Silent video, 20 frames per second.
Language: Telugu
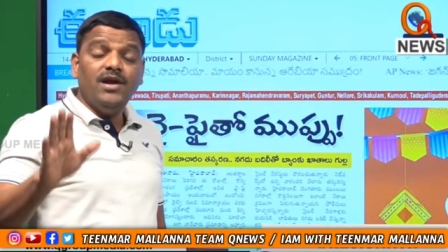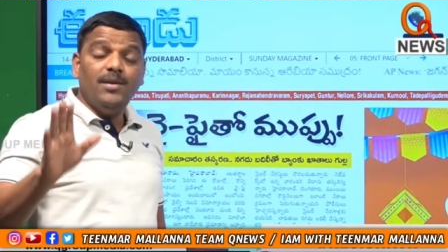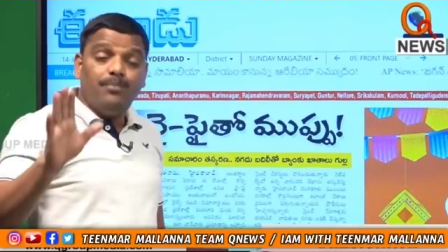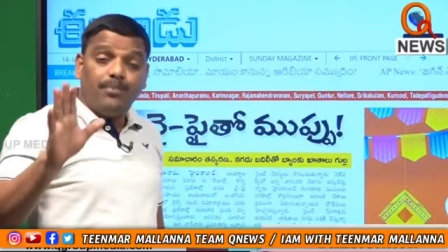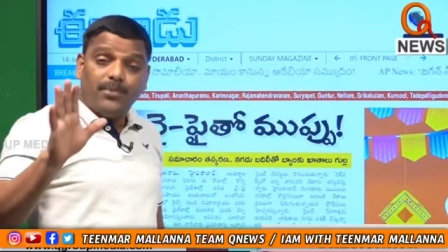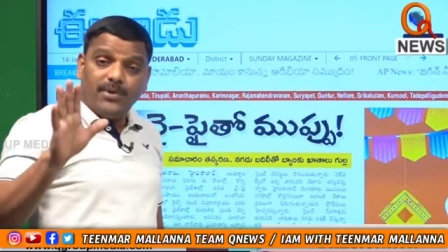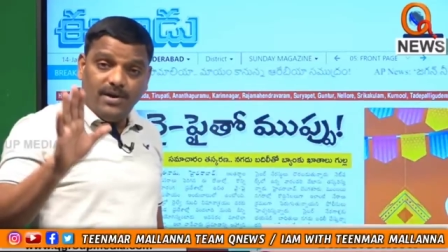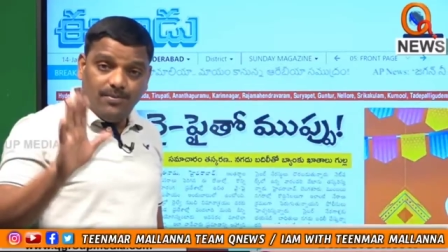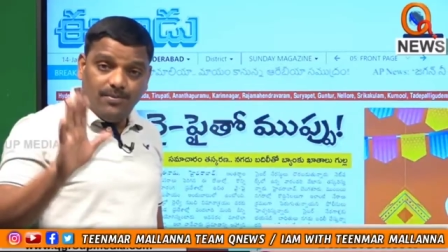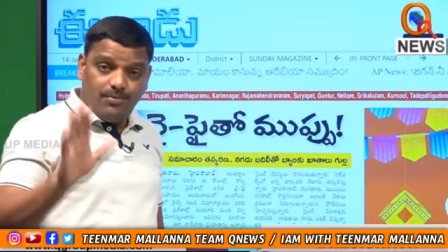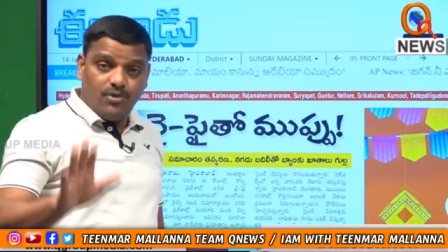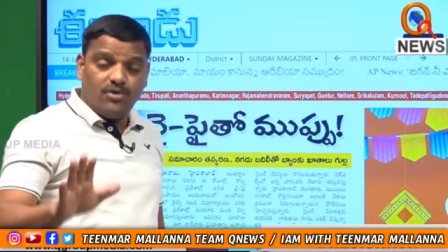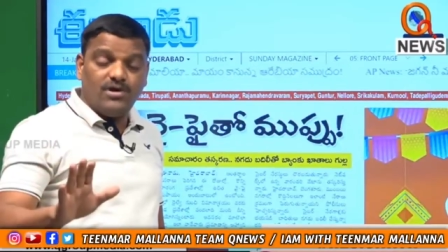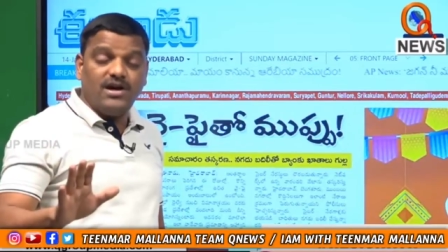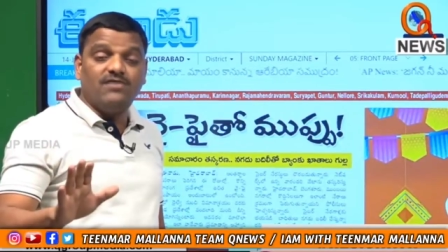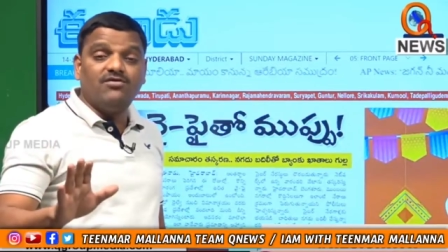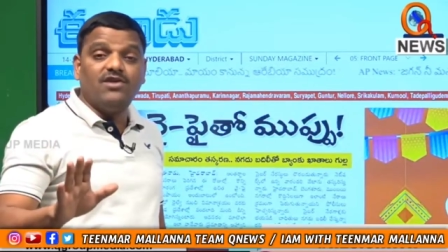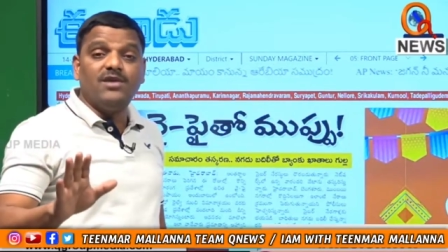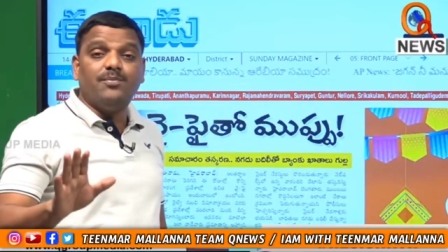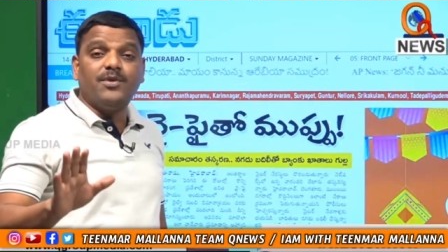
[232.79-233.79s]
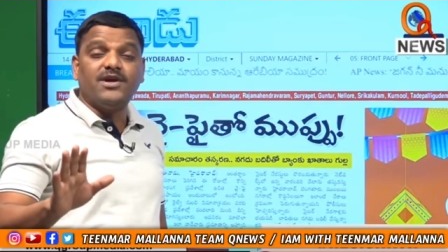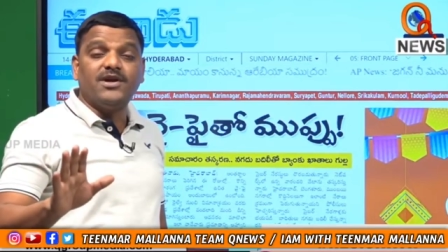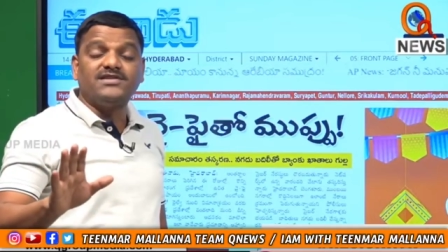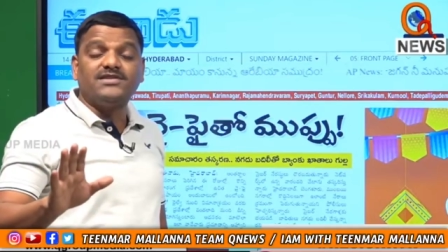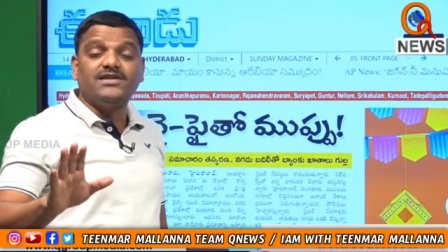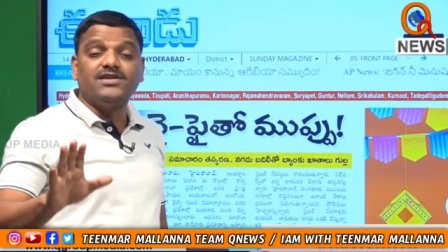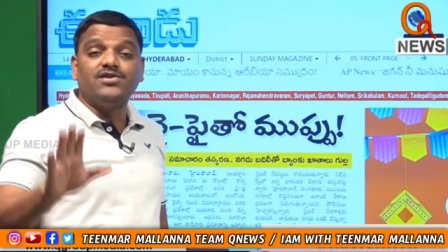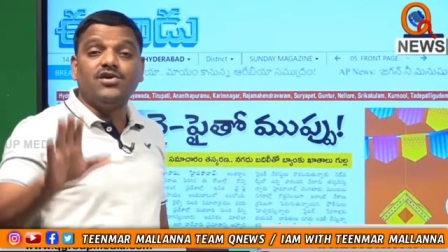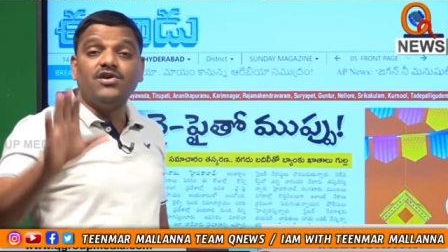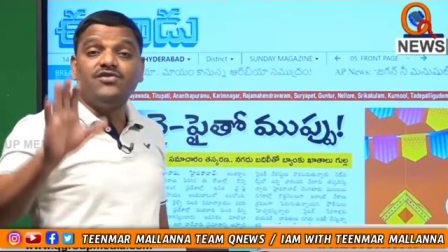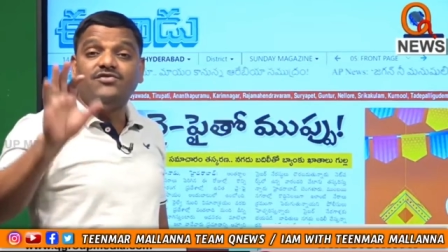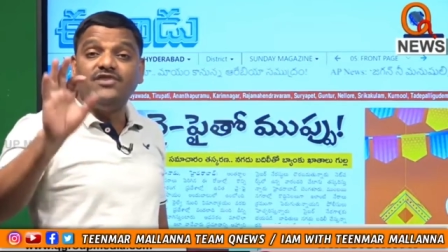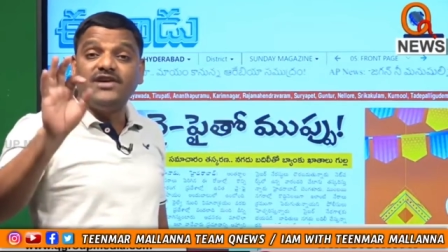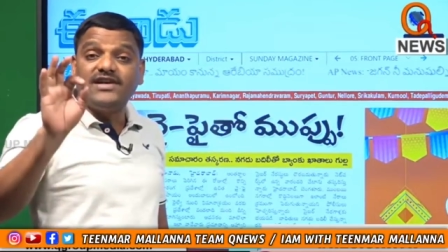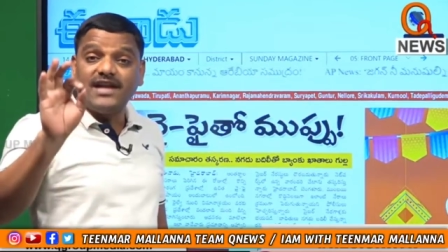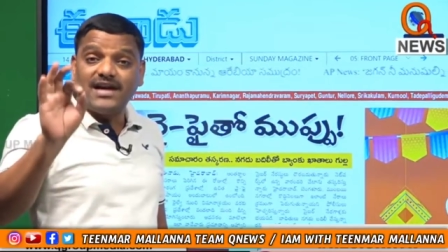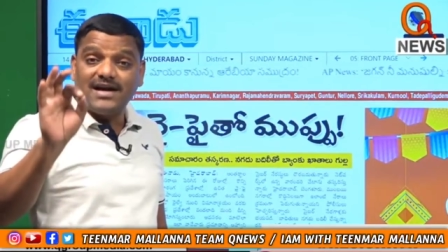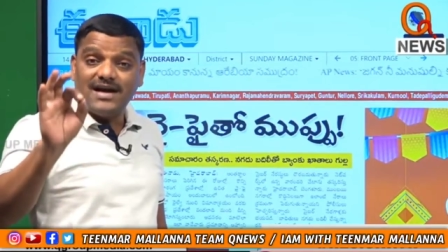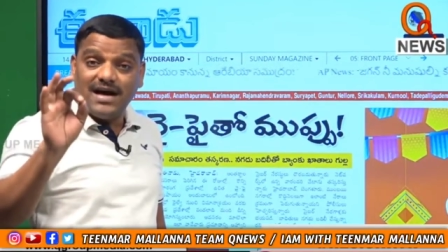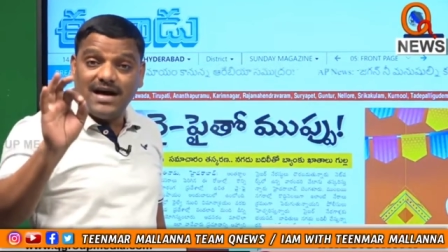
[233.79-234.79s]
ఇప్పుడు ఇప్పుడున్నటువంటి పరిస్థితిలో
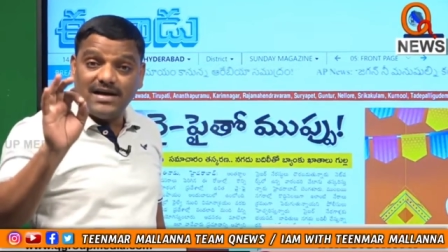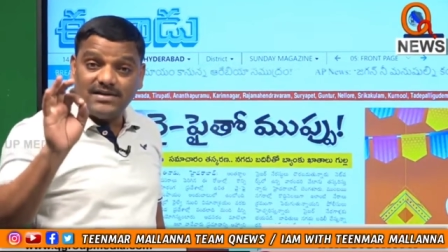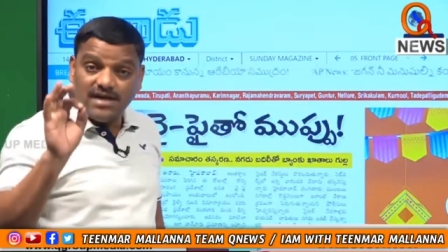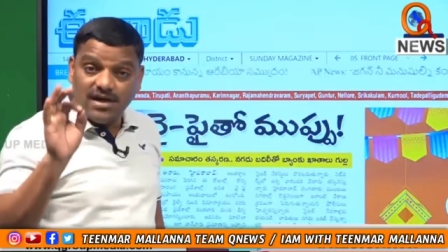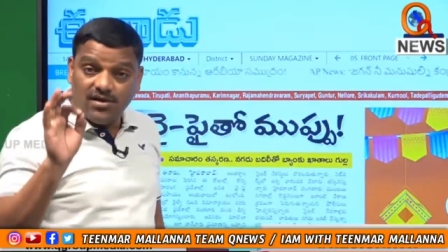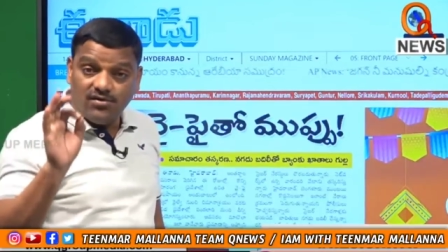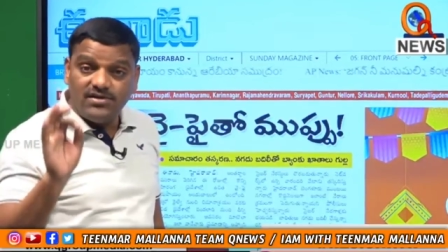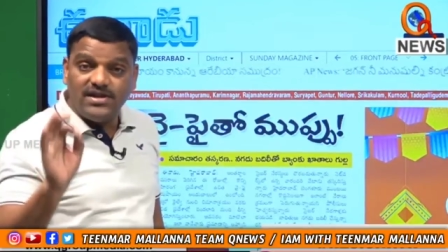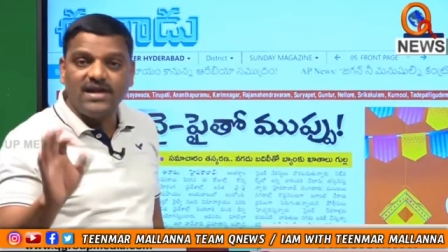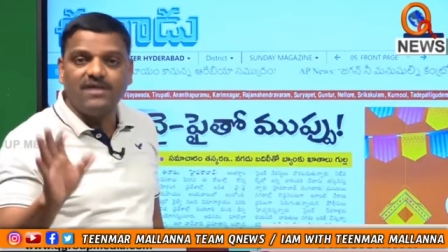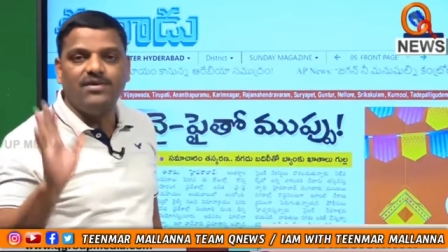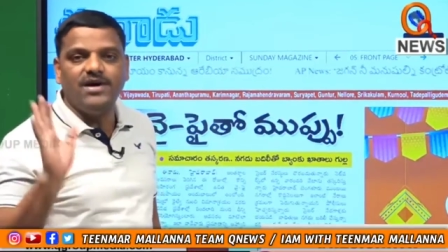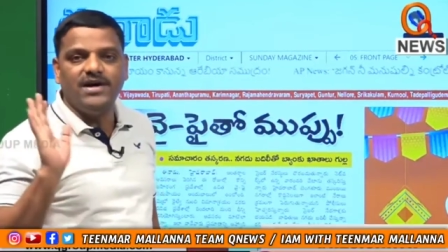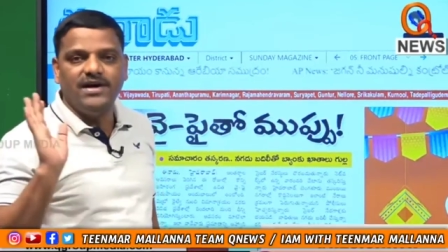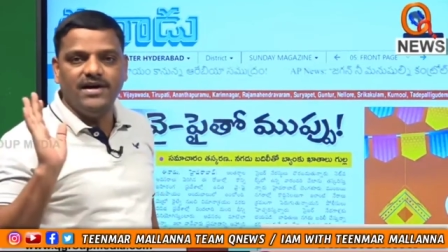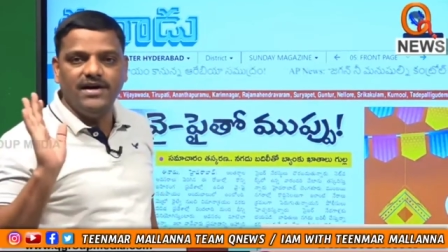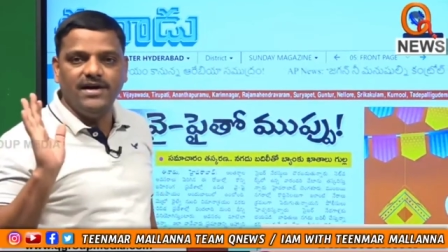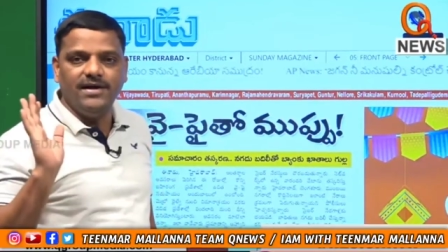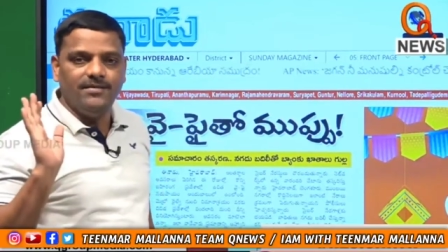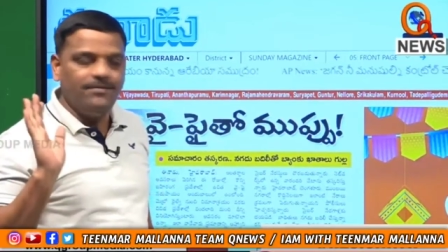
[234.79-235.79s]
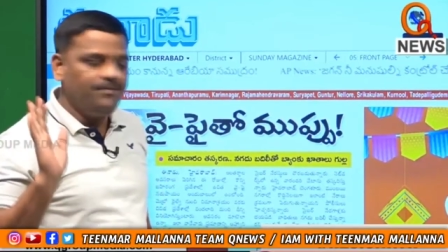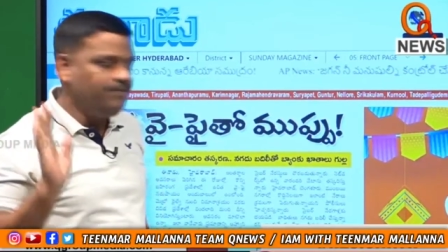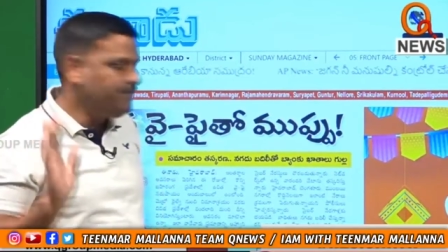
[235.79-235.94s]
ట్విట్టర్ ఖాతాలు తెరవండి